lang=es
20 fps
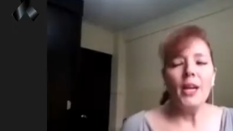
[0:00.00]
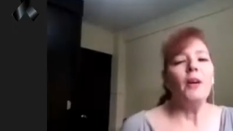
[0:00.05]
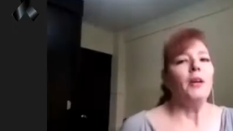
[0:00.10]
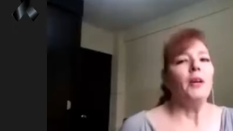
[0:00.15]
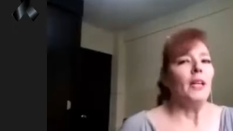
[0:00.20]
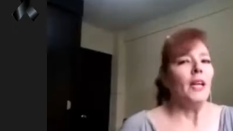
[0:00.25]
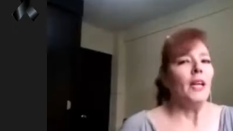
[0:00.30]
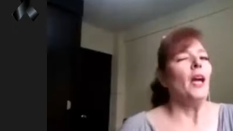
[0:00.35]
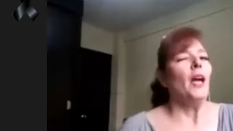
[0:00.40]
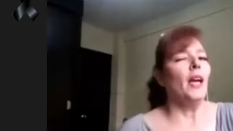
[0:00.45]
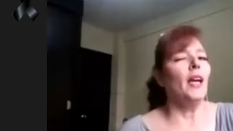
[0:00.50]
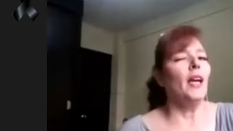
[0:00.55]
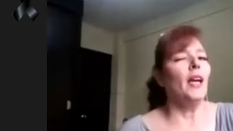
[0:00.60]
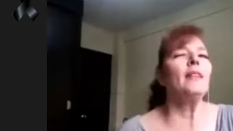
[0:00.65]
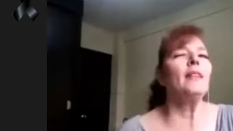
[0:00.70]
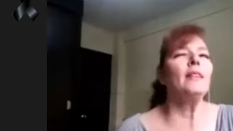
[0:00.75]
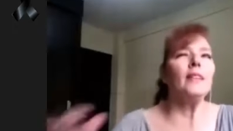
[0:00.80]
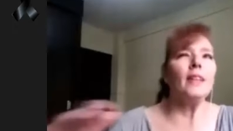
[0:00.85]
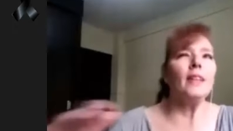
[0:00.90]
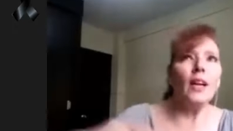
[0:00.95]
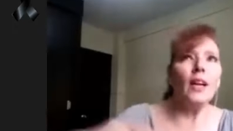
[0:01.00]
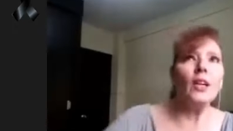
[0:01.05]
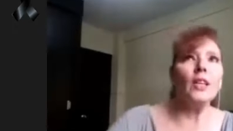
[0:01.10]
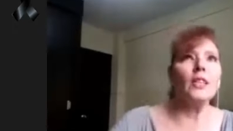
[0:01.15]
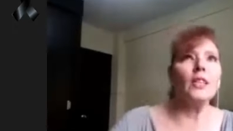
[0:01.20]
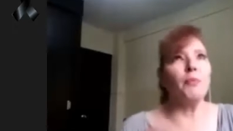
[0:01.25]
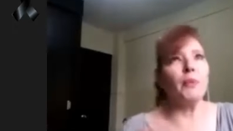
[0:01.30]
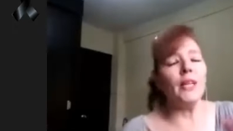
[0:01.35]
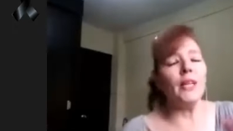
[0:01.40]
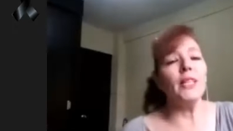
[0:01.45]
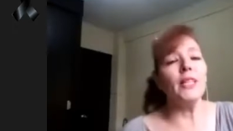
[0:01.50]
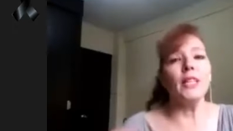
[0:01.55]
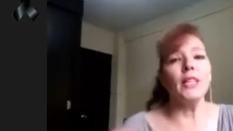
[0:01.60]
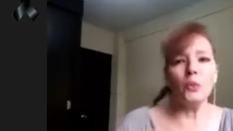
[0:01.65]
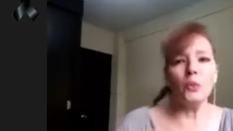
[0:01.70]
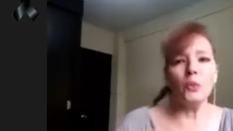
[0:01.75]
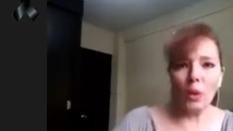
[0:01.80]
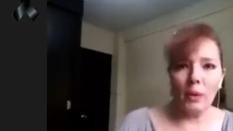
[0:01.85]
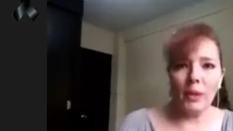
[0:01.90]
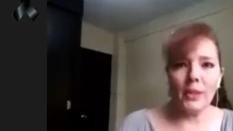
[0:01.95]
Entre lo que se puede decir nueva
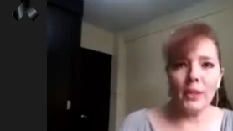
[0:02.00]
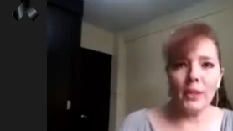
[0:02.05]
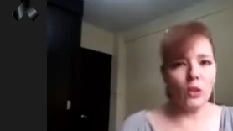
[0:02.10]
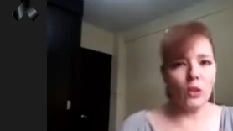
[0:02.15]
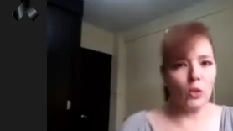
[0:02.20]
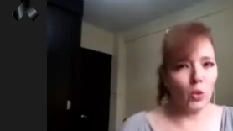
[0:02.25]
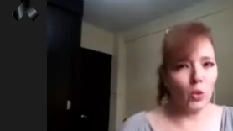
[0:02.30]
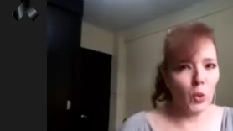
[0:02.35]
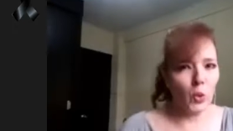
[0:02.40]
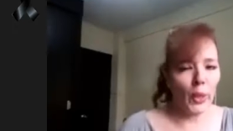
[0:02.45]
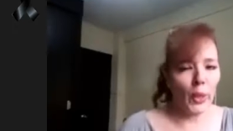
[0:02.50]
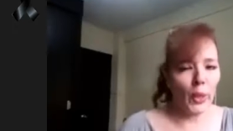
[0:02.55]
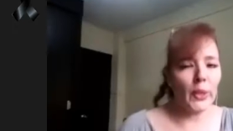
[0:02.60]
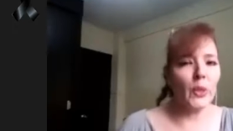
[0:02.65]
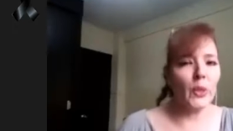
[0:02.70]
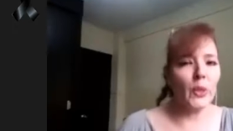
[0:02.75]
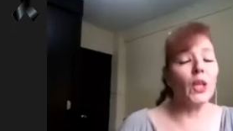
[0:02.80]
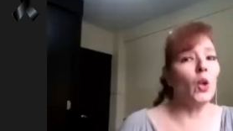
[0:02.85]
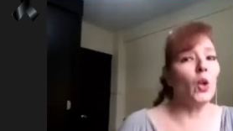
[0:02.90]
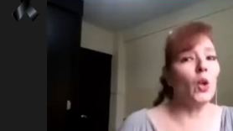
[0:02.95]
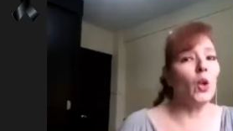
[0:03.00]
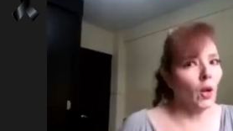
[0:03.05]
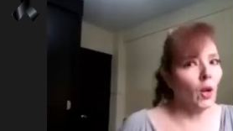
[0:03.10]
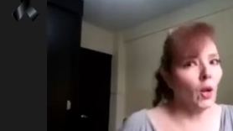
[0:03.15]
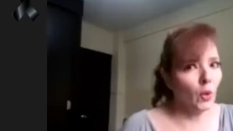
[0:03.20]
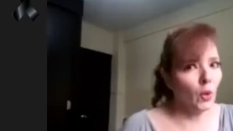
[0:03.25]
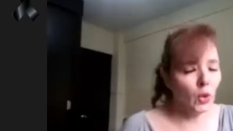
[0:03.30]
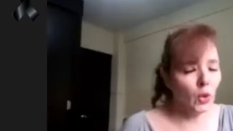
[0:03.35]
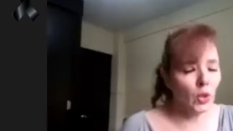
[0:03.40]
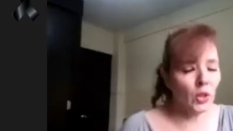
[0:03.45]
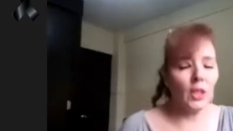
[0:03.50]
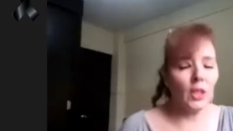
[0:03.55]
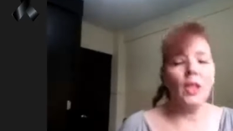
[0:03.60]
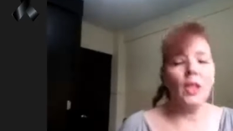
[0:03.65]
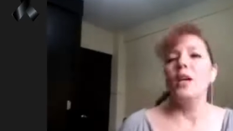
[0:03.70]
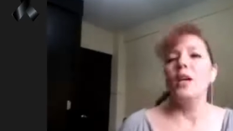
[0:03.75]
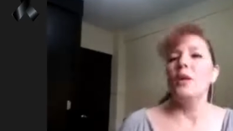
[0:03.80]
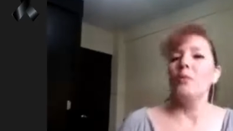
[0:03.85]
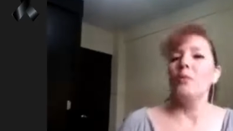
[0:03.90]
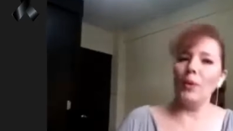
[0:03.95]
entre los usuarios que no la conocen,
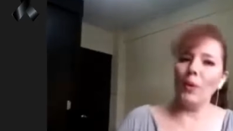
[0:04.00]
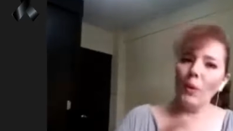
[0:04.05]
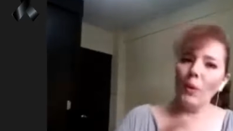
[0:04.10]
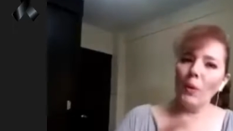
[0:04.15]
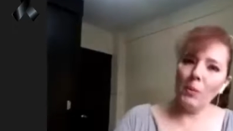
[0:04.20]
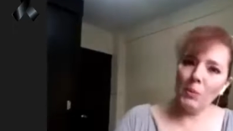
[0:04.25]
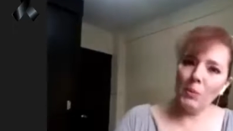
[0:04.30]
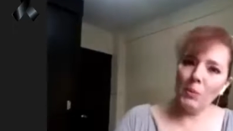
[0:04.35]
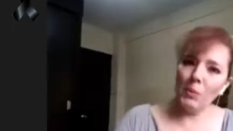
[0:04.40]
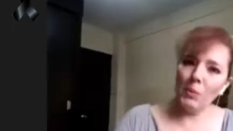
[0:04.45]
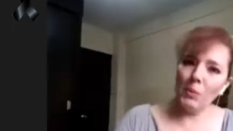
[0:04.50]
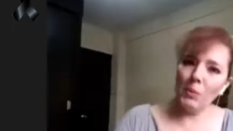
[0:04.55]
pero habemos